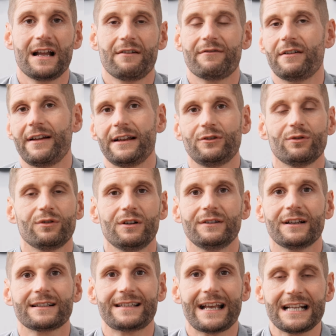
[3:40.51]
Weil wenn du
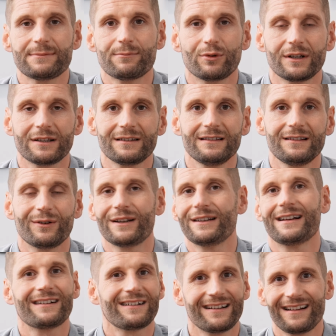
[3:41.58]
nach sechs Monaten oder
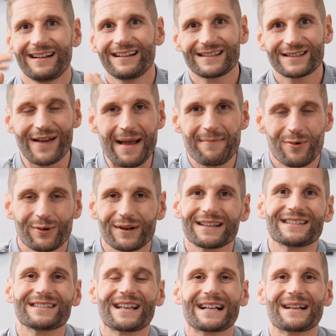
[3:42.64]
nach zwei
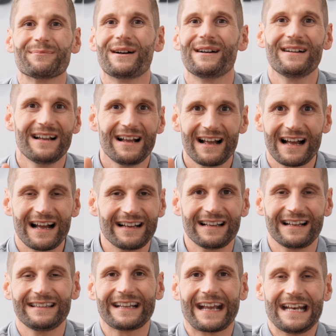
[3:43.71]
Monaten, sagen wir mal, ein,
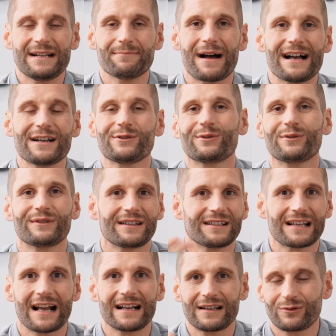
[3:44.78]
ein Training machst und das,
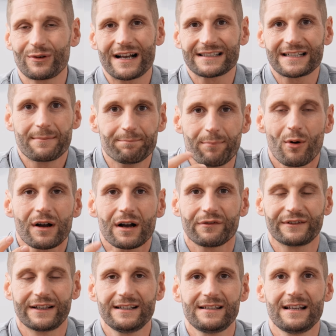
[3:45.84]
du hast keinen Bock auf
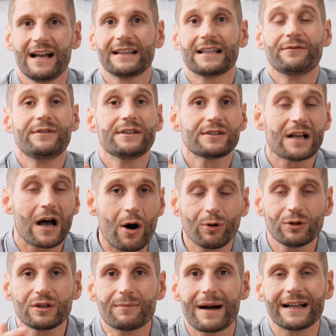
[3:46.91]
das, dann wirst du
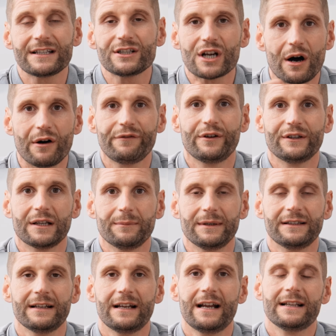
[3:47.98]
automatisch aufhören damit.